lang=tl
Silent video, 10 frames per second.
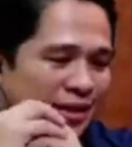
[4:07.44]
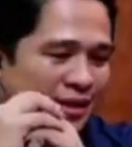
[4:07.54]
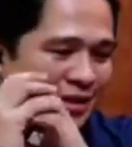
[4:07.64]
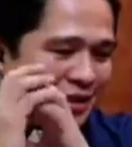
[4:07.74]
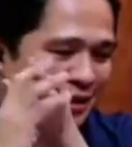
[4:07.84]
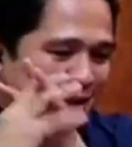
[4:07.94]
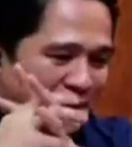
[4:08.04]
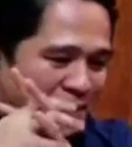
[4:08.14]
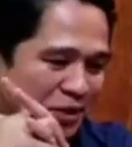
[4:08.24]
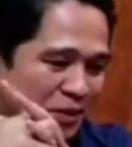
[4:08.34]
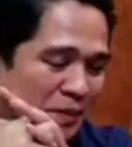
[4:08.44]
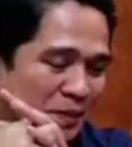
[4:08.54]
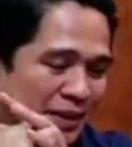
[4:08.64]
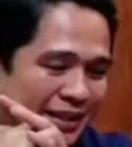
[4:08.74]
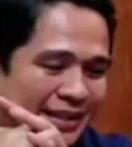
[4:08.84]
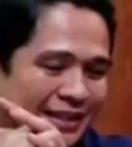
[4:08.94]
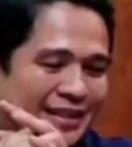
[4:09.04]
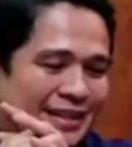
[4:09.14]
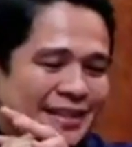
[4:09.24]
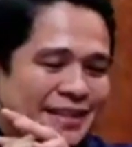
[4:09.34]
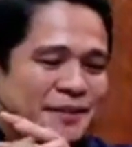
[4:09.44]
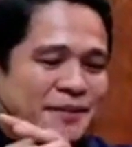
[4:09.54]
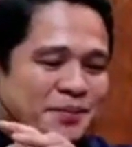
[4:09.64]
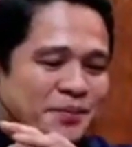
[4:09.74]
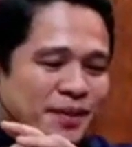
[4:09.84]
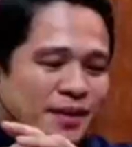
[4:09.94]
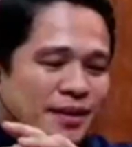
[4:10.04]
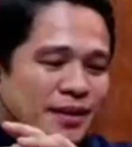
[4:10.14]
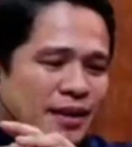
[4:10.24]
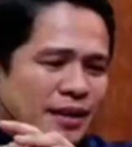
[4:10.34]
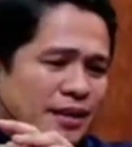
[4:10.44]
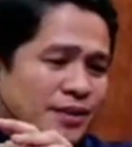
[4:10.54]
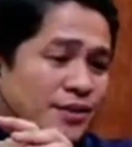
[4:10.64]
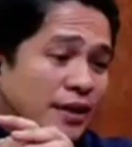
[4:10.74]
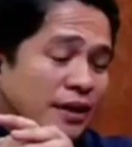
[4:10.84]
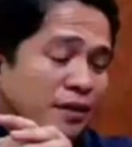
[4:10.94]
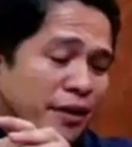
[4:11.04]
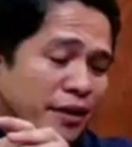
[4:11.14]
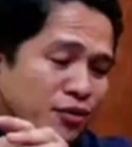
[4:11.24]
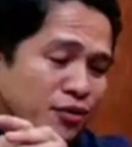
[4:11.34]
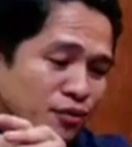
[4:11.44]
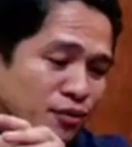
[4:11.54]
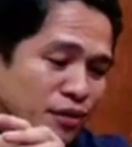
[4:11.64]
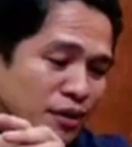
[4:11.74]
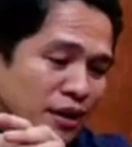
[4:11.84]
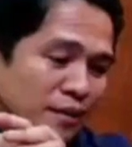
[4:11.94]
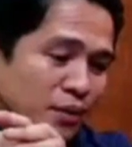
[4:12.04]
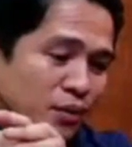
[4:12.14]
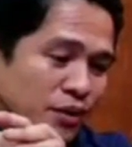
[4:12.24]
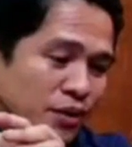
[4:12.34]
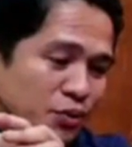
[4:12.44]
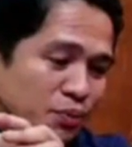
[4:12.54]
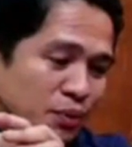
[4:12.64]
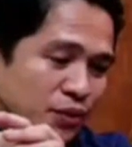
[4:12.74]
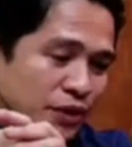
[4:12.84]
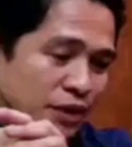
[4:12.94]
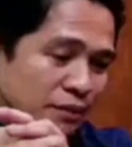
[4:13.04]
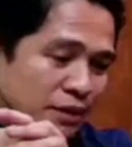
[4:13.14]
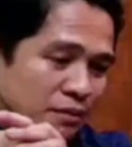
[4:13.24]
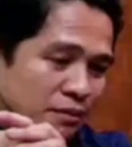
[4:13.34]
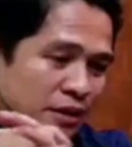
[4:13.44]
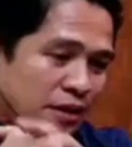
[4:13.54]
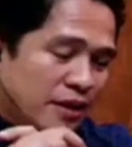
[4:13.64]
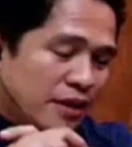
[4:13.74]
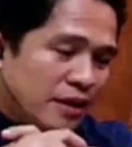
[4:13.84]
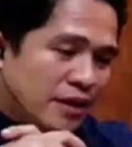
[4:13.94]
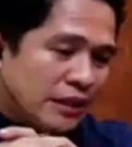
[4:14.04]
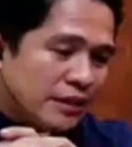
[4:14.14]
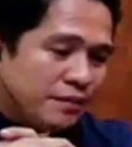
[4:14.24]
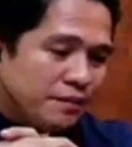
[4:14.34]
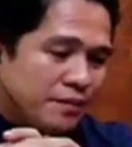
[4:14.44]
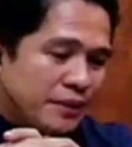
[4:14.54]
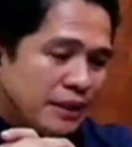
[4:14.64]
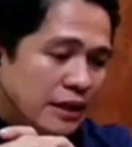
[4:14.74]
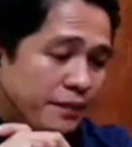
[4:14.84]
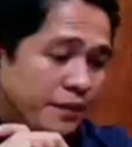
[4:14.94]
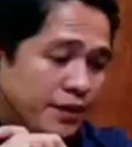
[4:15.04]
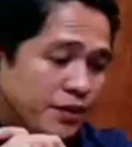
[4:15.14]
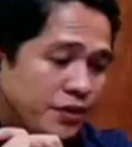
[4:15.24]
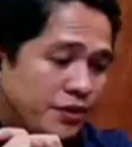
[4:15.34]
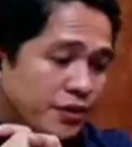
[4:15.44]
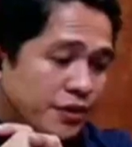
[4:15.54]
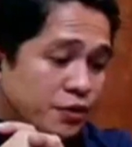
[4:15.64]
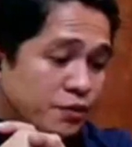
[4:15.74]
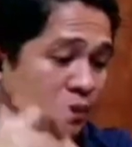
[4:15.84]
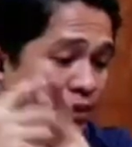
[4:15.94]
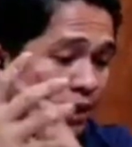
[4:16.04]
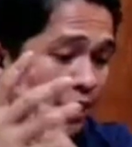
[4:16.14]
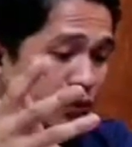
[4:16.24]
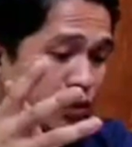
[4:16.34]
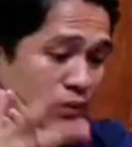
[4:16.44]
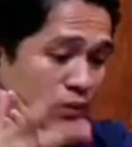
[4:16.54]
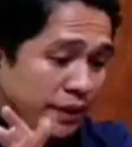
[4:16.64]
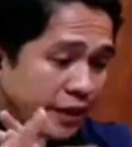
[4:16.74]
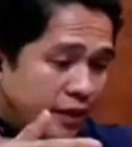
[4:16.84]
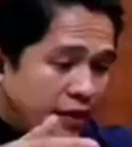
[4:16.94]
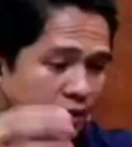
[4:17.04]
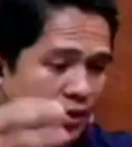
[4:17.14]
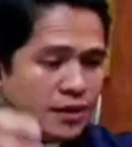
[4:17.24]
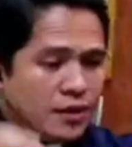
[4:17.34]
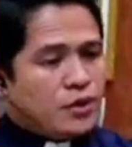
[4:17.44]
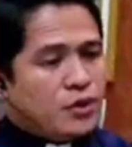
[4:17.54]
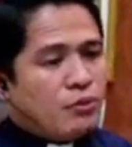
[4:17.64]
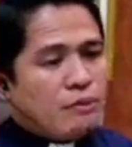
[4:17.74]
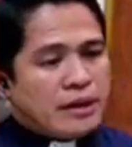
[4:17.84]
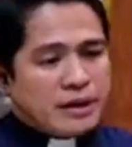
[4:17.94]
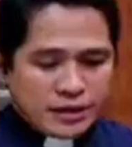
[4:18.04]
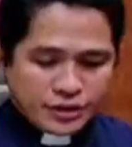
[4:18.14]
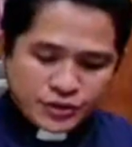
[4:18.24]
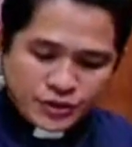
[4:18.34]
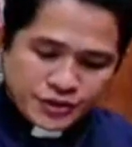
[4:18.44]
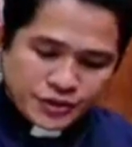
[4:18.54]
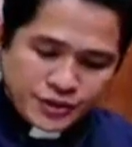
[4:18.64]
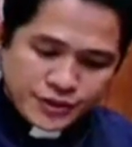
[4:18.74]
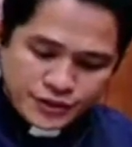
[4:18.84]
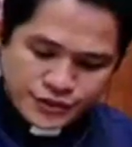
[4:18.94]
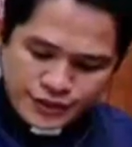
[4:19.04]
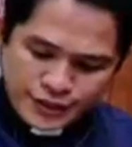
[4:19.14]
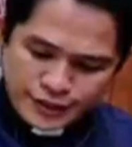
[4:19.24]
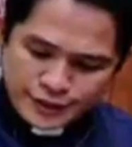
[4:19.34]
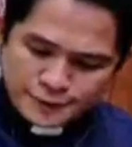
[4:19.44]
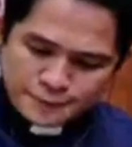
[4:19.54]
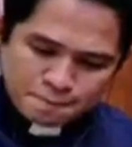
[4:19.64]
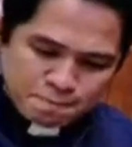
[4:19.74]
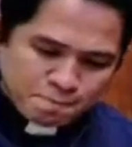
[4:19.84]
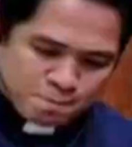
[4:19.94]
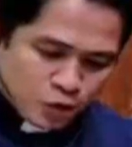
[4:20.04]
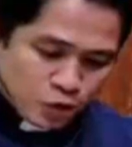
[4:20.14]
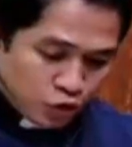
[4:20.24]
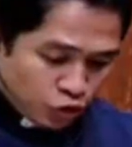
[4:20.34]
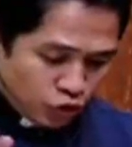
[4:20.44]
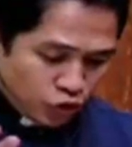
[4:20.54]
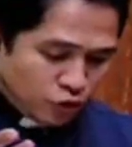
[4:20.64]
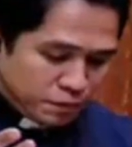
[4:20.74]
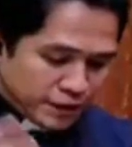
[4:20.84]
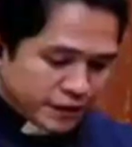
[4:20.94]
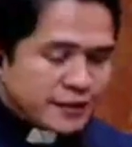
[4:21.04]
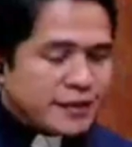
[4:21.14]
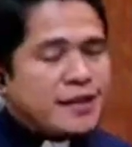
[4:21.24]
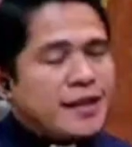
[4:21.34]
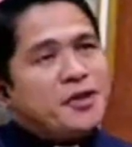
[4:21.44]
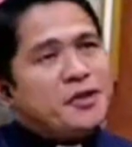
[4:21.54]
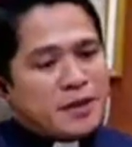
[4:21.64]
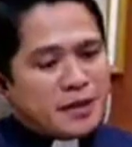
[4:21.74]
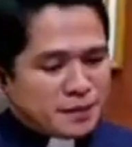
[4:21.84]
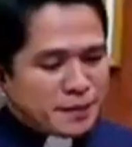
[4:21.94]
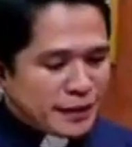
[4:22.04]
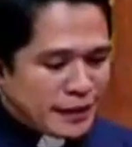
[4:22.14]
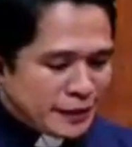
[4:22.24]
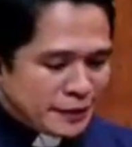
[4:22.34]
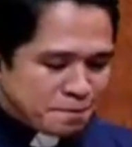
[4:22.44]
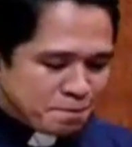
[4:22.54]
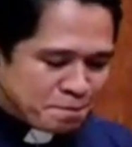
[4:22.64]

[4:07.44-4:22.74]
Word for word: uh, sa pamagitan ng uh, sakramento na bautismo. Salamat sa mga nagpadala ng mga star senders. Babasahin ko mamaya yung mga star senders natin. So, mag-start na tayo mga kapatid ha.